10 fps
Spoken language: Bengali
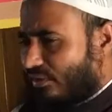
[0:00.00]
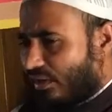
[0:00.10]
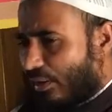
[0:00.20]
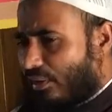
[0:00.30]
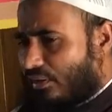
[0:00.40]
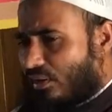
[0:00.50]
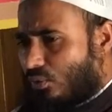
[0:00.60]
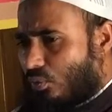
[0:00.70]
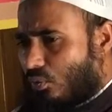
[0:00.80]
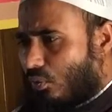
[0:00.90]
দিন আমাকে
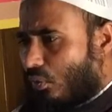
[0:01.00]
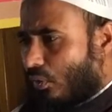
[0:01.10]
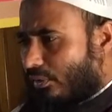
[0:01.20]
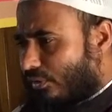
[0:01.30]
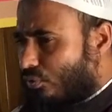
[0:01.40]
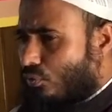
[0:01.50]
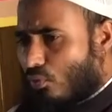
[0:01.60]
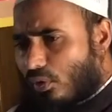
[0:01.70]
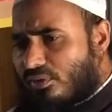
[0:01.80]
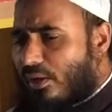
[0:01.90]
একটু কিছু
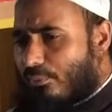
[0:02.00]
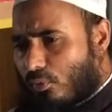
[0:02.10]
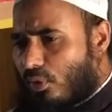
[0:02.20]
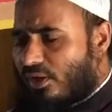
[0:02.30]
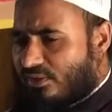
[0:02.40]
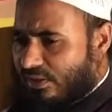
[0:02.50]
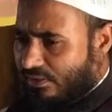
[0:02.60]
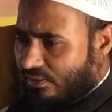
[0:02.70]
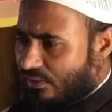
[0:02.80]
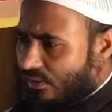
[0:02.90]
কথা বলে দিন
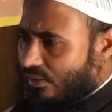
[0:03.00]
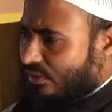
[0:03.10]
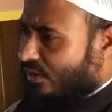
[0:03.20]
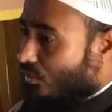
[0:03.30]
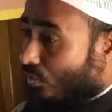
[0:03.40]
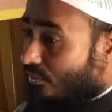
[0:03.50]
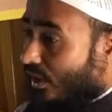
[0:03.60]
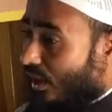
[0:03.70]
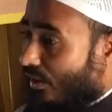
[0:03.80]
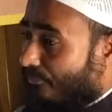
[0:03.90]
কি
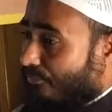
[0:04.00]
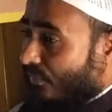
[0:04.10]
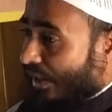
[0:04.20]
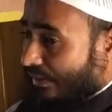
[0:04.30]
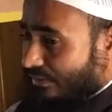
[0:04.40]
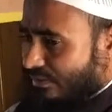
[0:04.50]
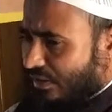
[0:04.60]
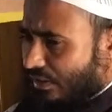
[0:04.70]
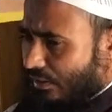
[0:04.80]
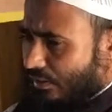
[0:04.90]
কথা যে